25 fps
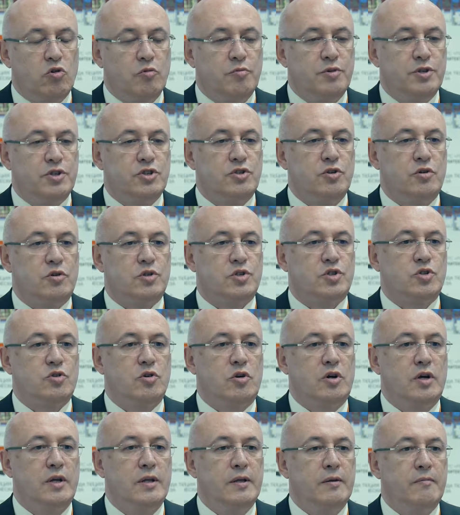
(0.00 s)
убежден,
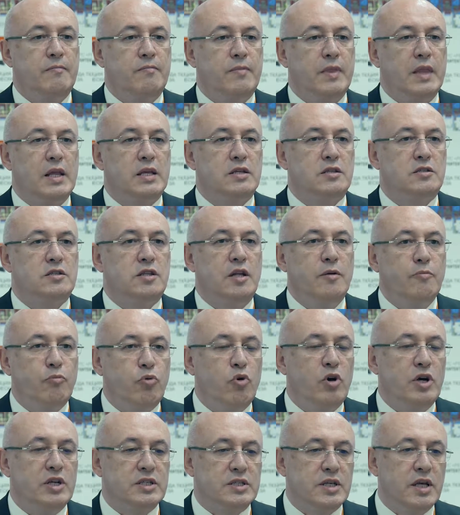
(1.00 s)
что э,
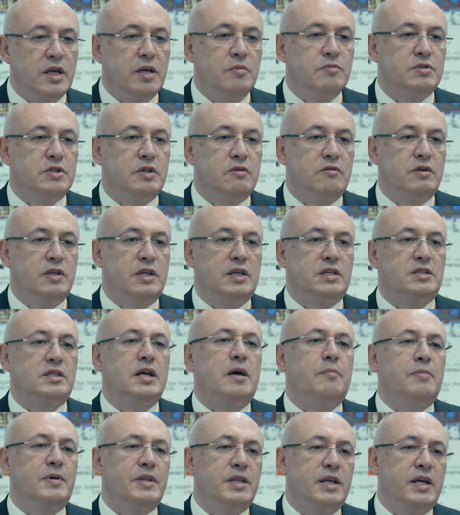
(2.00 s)
слепое заимствование
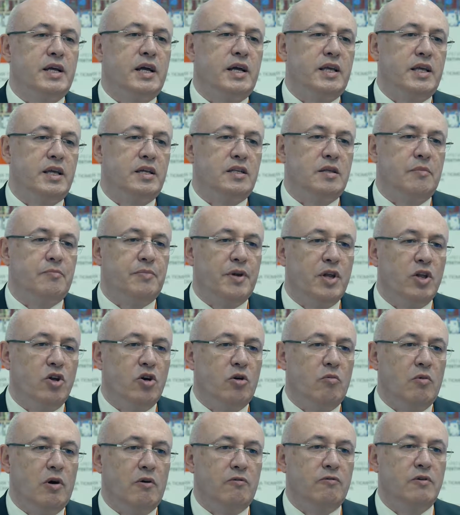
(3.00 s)
западных каких-то
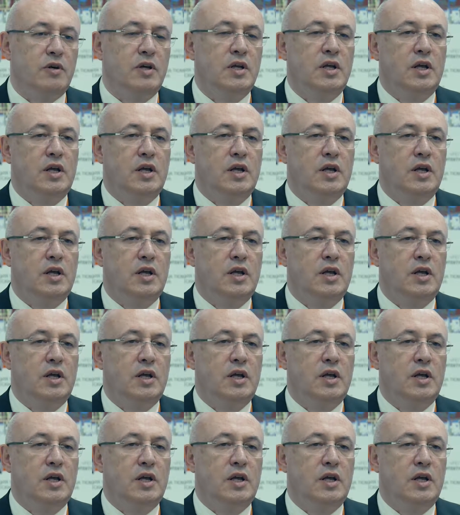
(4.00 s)
приемов